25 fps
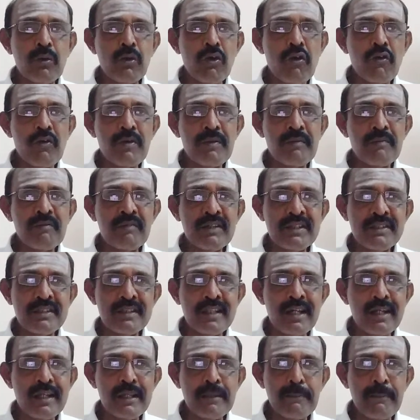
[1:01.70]
குரு வச்சு
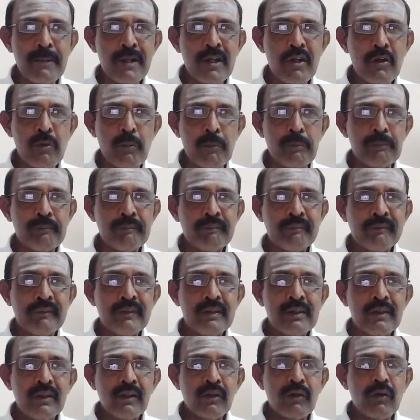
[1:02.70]
தான் இது பண்ணணும்
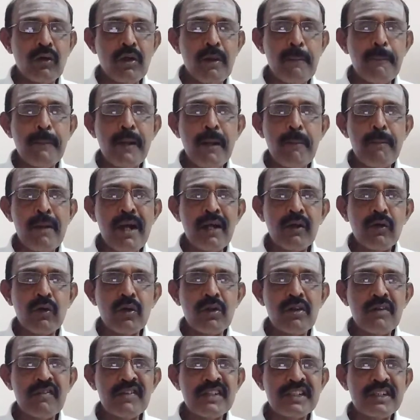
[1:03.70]
குரு பிரம்மா
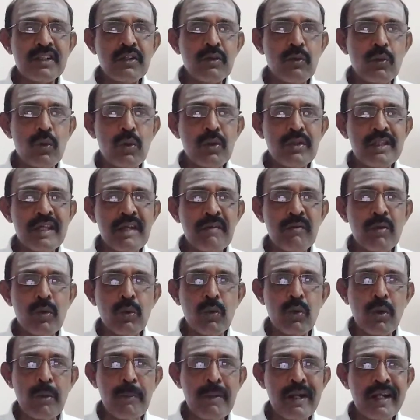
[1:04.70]
குரு விஷ்ணு குரு தேவோ
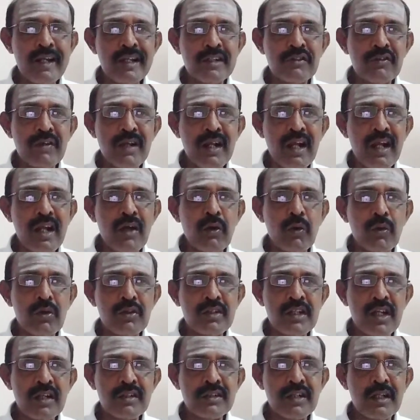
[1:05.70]
குரு மகேஸ்வரக குரு
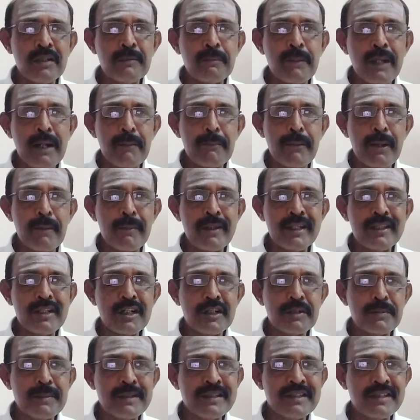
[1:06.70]
சாஷான் பரபரமே
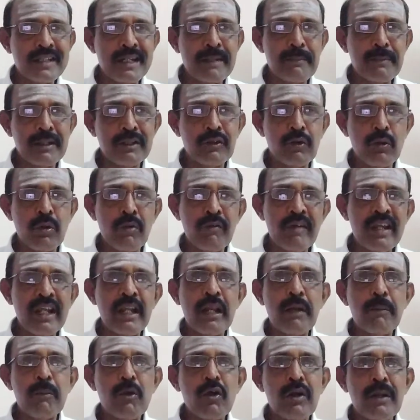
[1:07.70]
தஷ்மை ஸ்ரீமத் குருவே
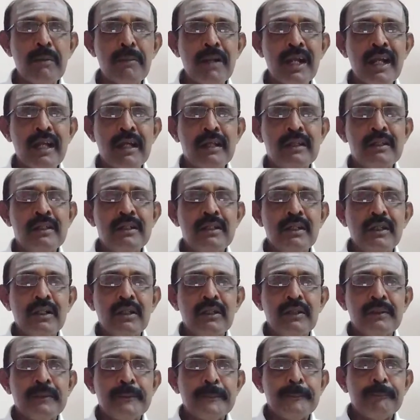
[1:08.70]
நமோ நமக
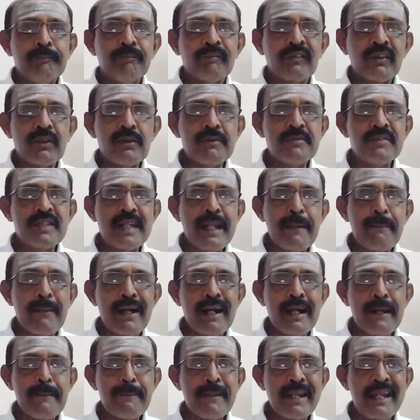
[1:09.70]
ஓம் ஸ்ரீ
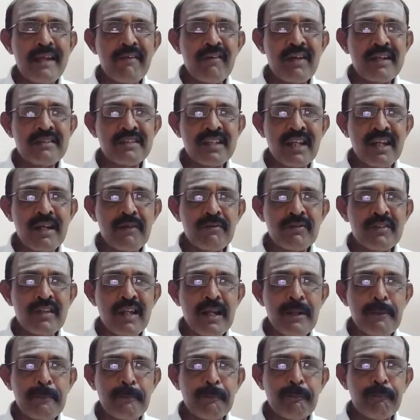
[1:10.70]
மகா பெரியவா சரணம்
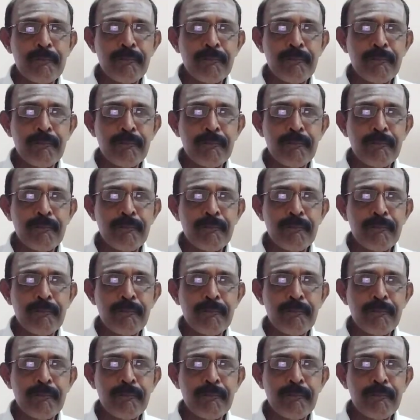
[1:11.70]
சரணம்